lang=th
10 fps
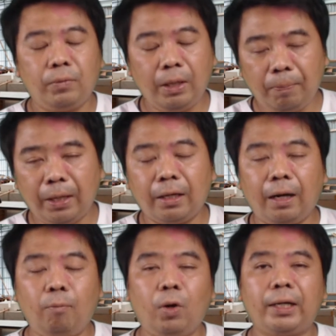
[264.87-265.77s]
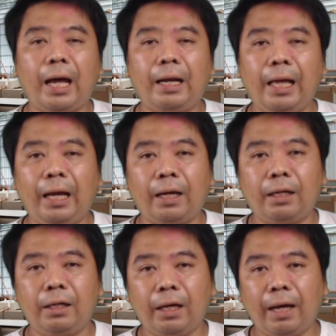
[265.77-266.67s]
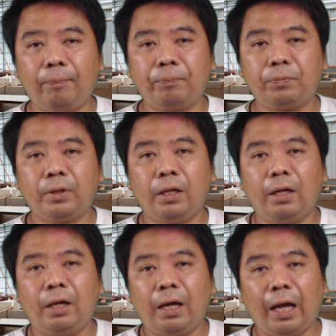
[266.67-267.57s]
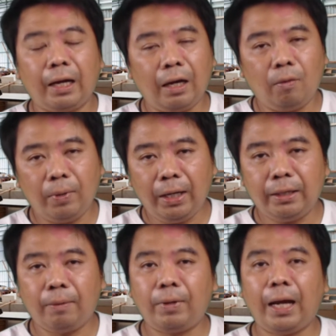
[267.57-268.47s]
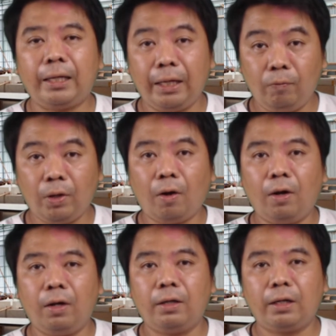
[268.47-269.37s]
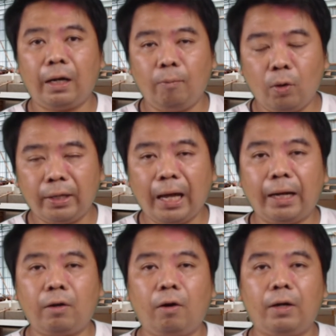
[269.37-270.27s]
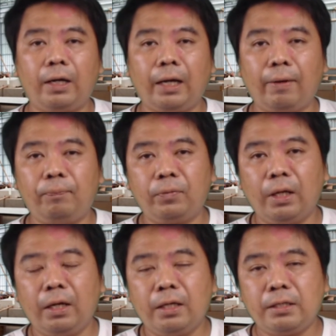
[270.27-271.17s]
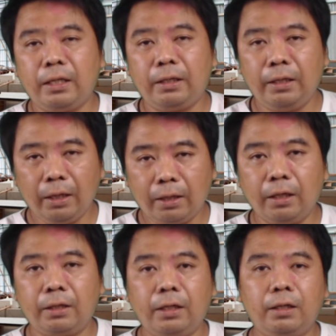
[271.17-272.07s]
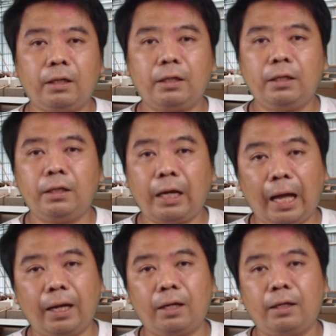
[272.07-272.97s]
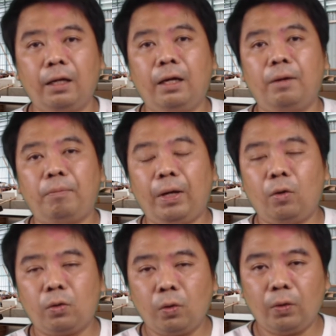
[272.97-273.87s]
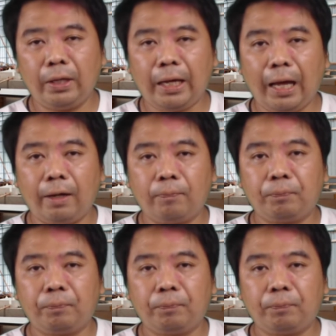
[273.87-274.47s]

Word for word: ที่เป็นกระบวนการแรกนะครับ หากเราไม่ได้ทำการคิดวิเคราะห์กระบวนการก่อนนะครับ สิ่งที่จะเกิดขึ้นก็คือการไปลงทุนในการ